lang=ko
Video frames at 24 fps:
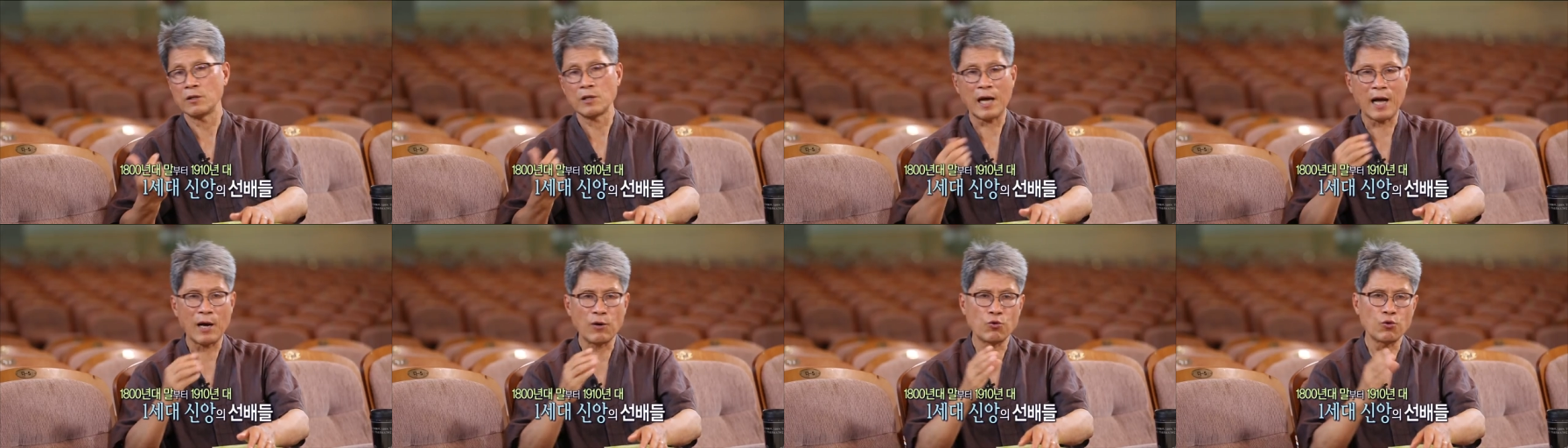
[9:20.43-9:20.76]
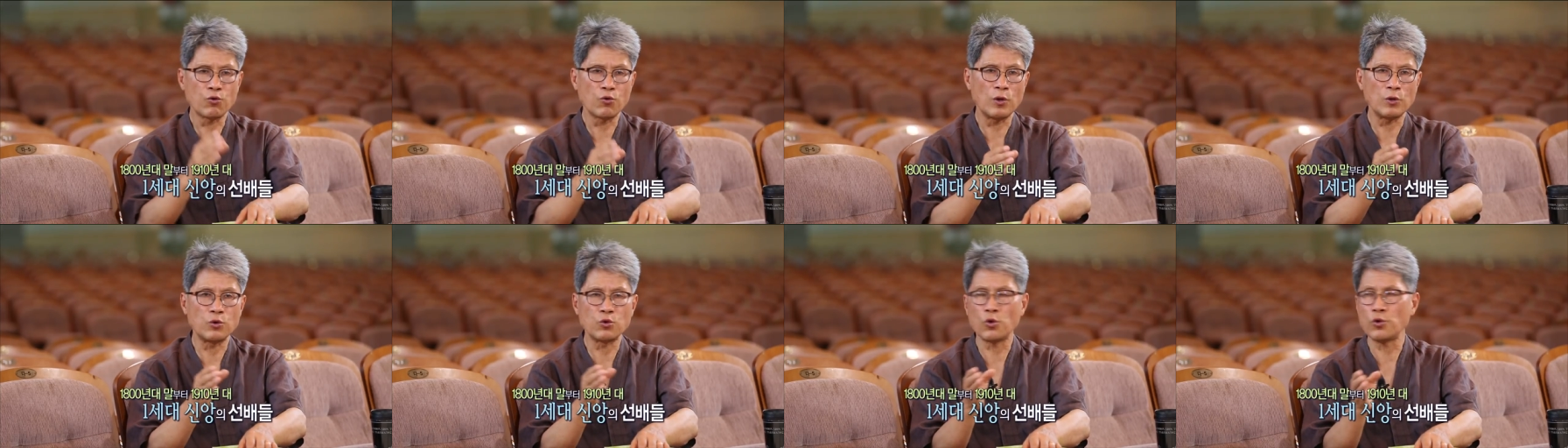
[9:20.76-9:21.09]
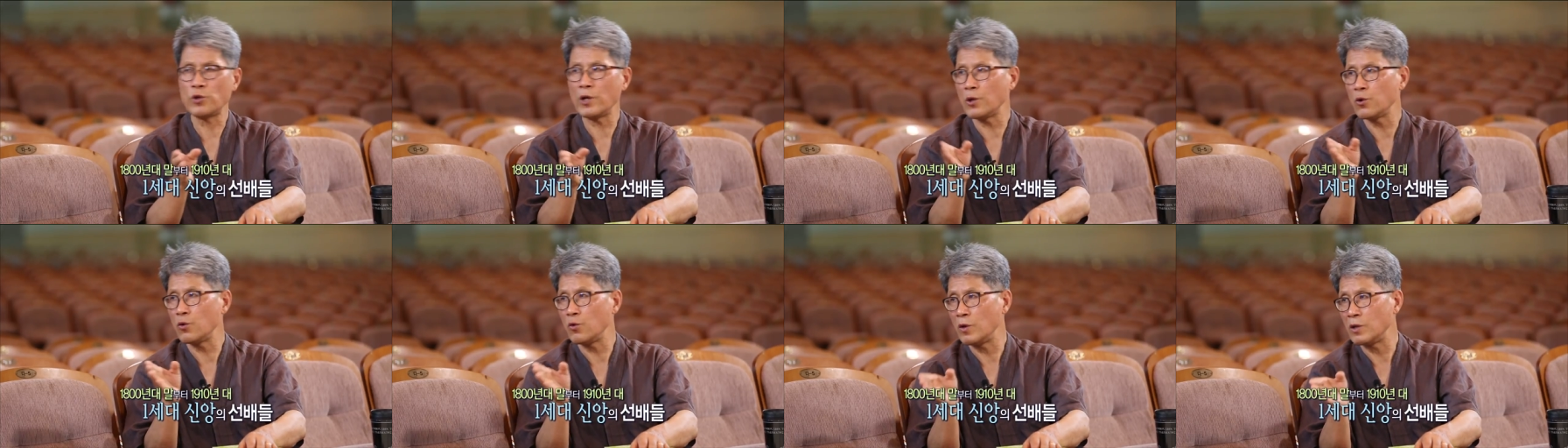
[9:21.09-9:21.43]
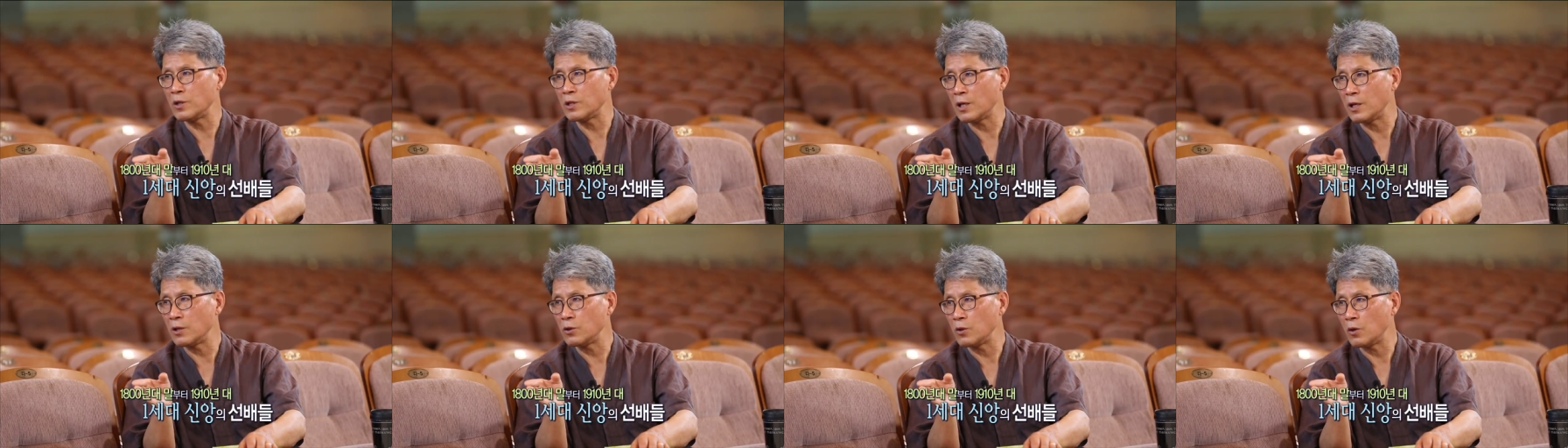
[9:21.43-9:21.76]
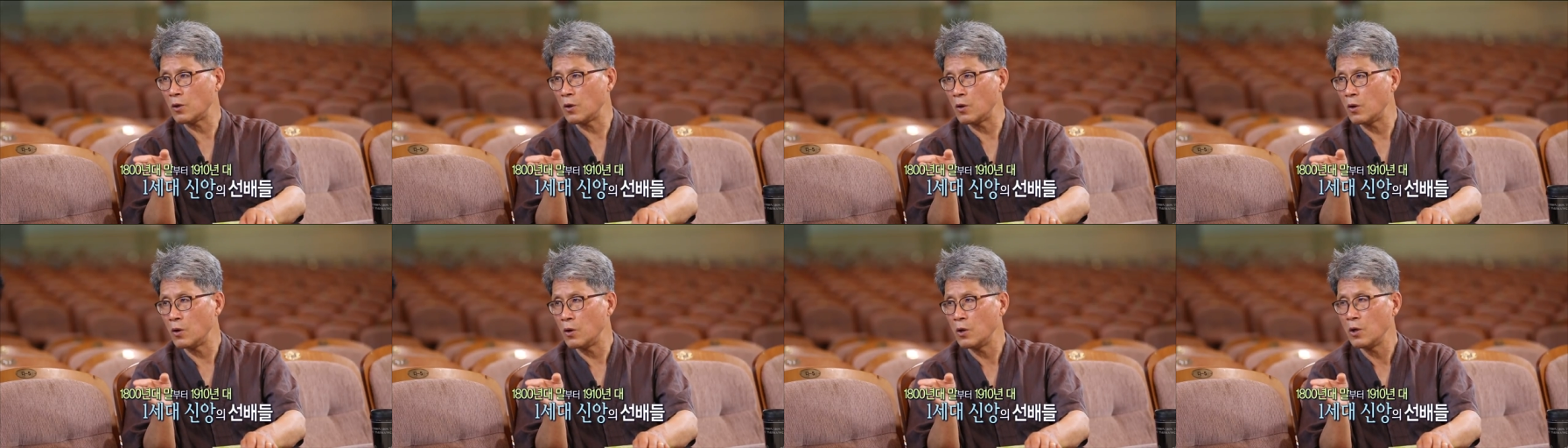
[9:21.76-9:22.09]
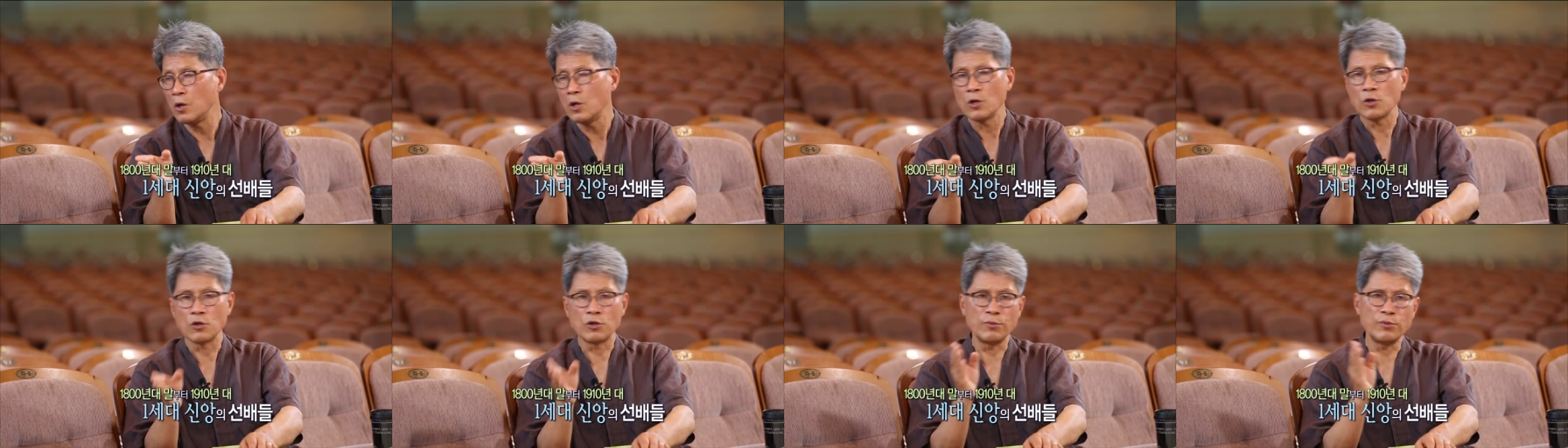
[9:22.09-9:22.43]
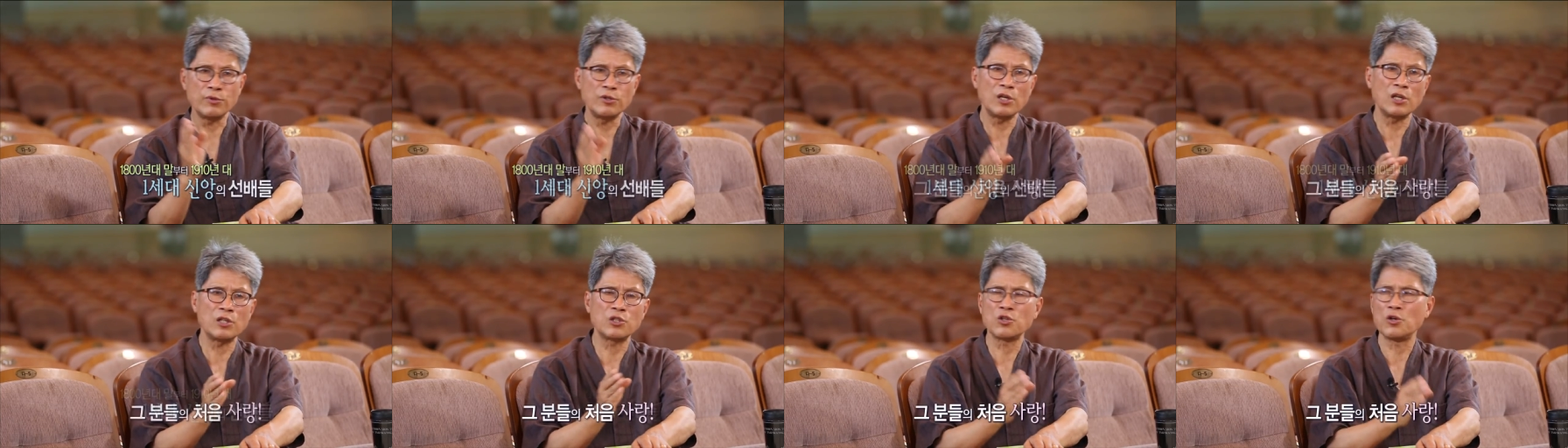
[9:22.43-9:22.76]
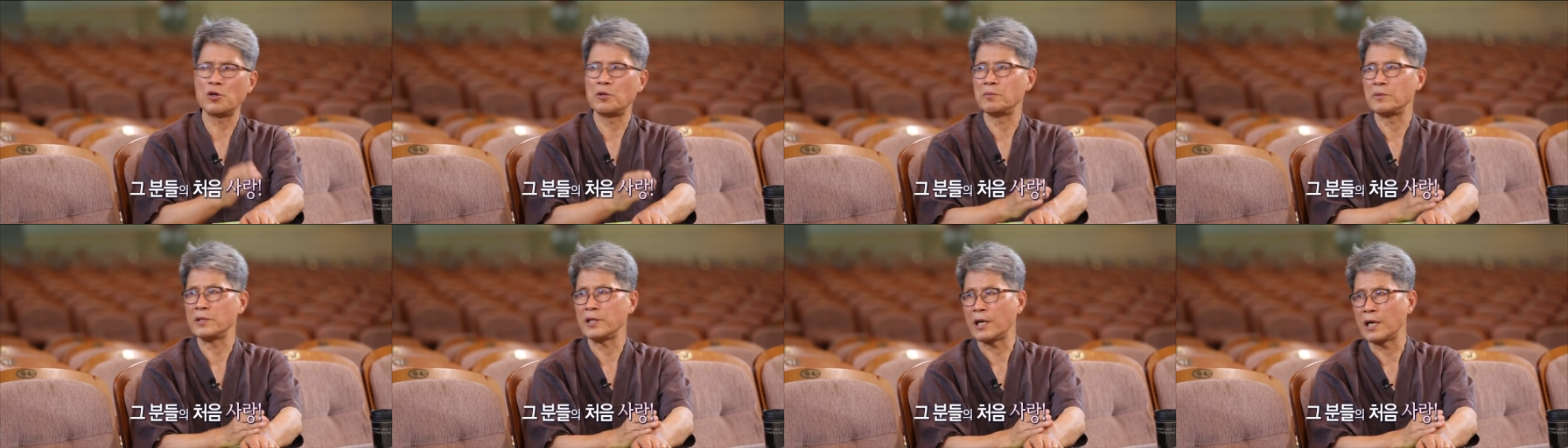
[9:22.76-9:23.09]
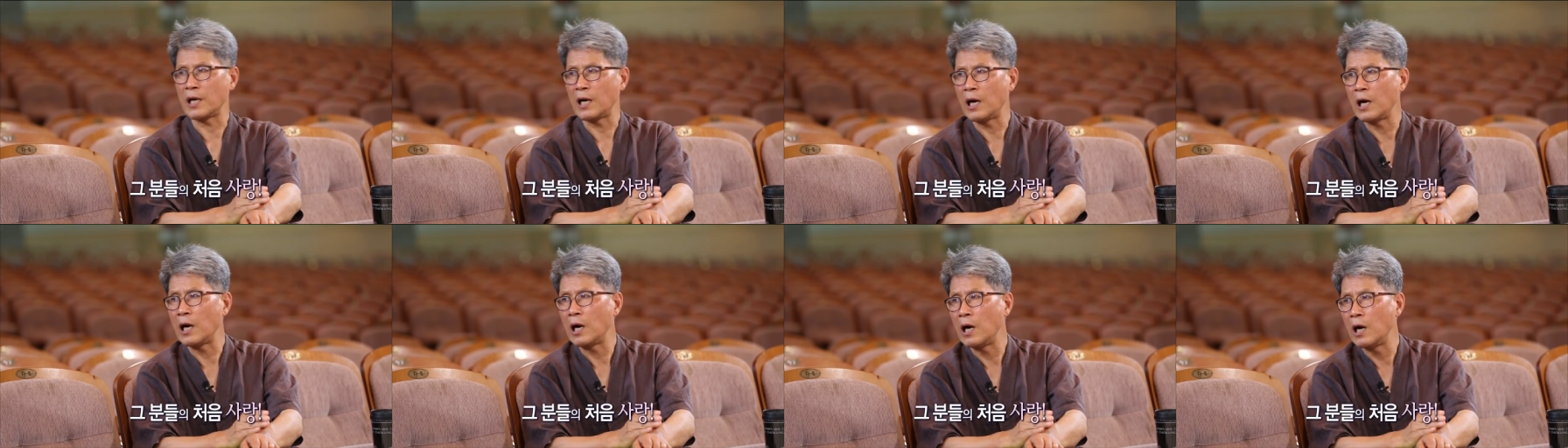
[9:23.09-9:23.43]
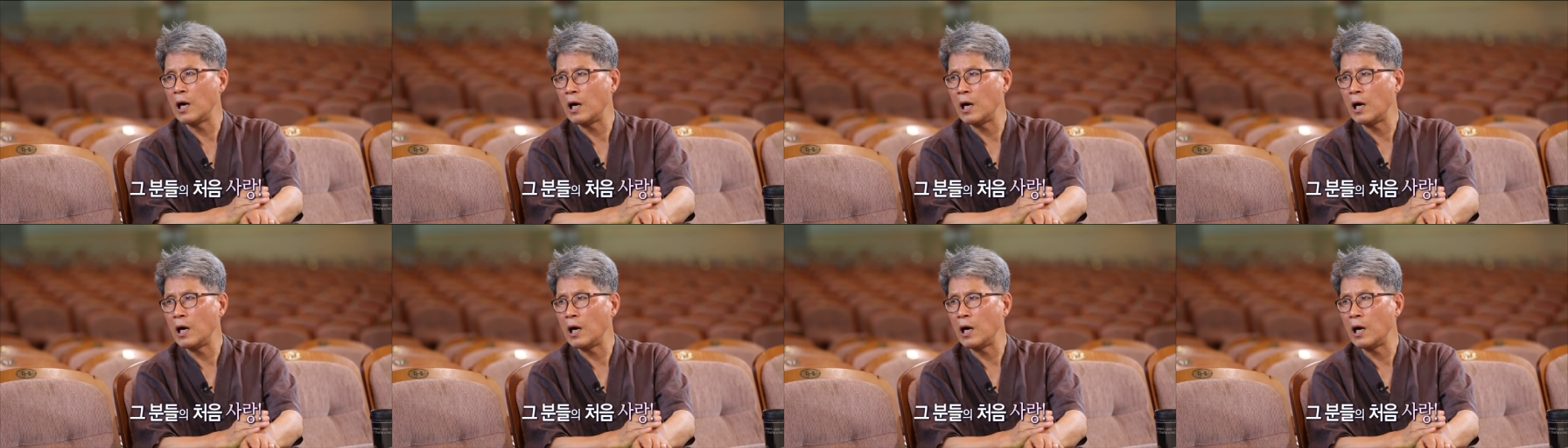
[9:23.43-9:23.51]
그 한국교회 초대교회사죠. 그분들의 처음 사랑.